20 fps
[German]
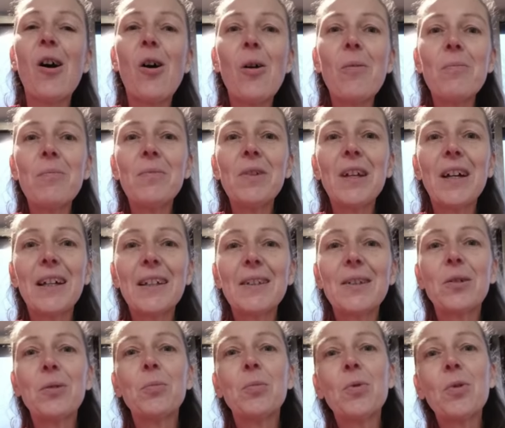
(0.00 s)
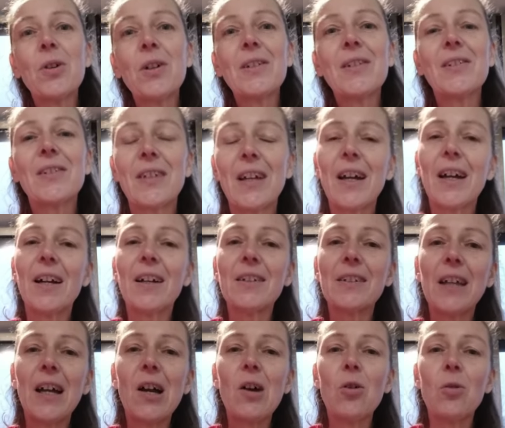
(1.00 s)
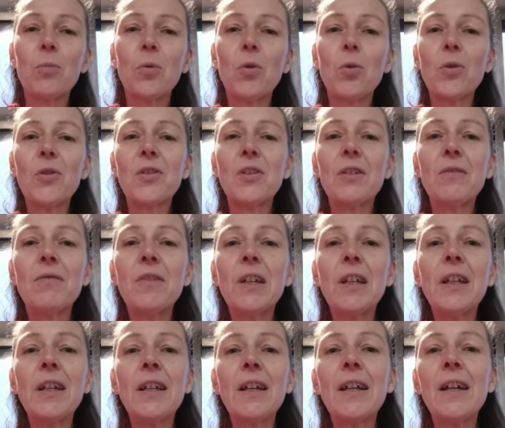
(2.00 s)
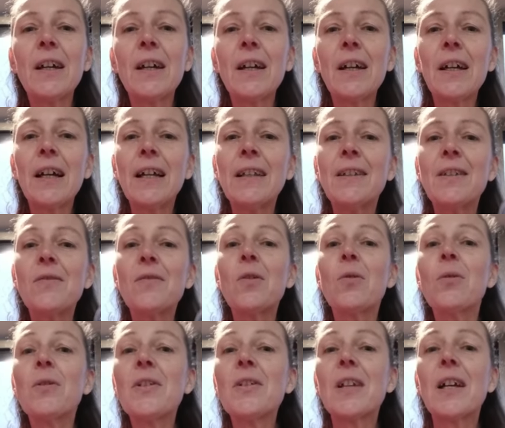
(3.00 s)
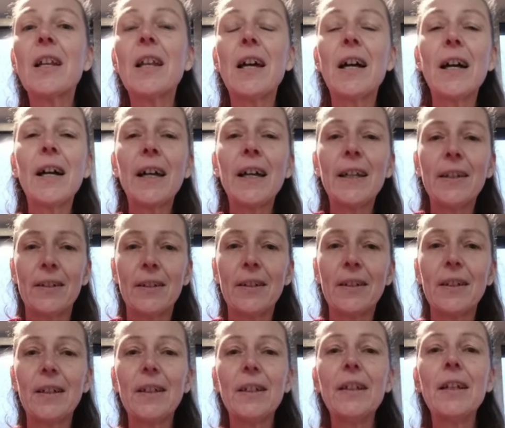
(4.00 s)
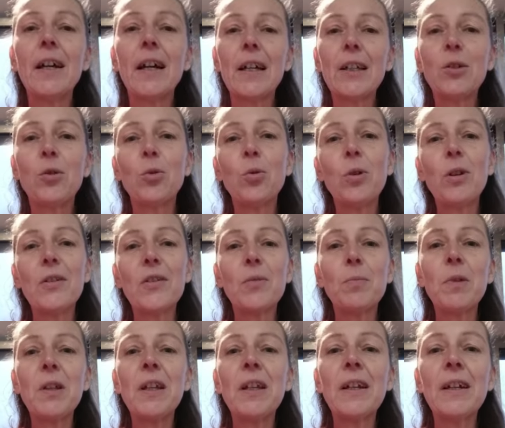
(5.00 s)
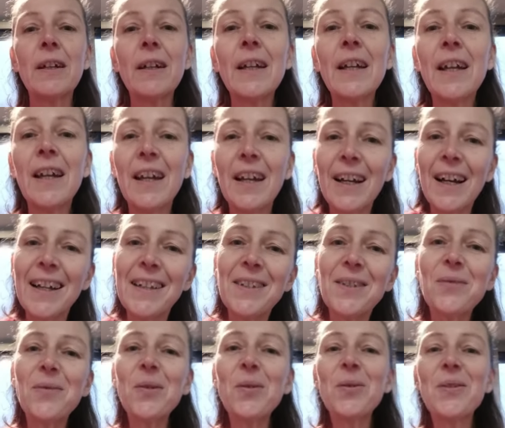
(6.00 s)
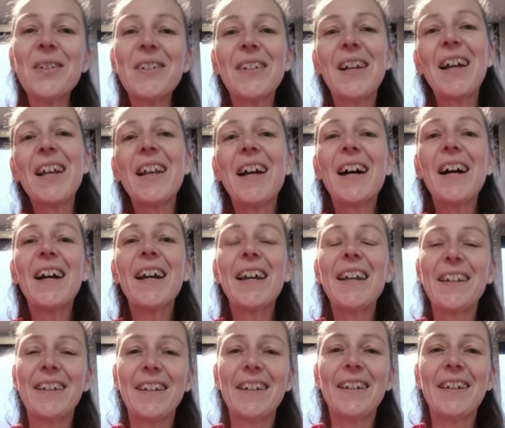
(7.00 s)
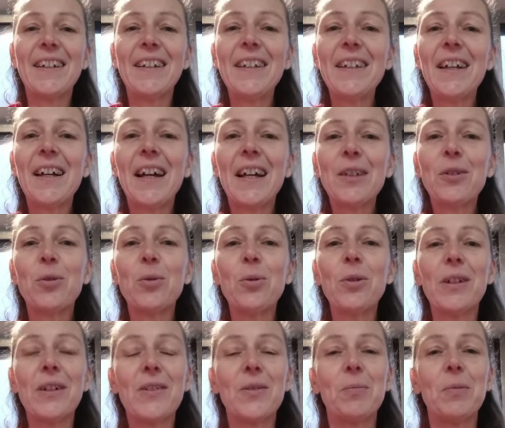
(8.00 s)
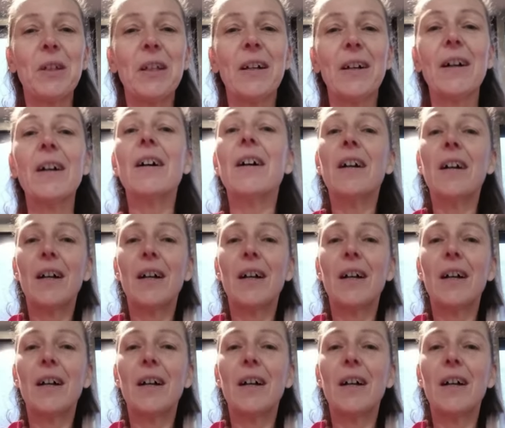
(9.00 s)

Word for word: Hombi hat Geburtstag, darum prosten wir ganz für uns alleine hier ein kühles Bier, ganz für uns alleine hier ein kühles Bier.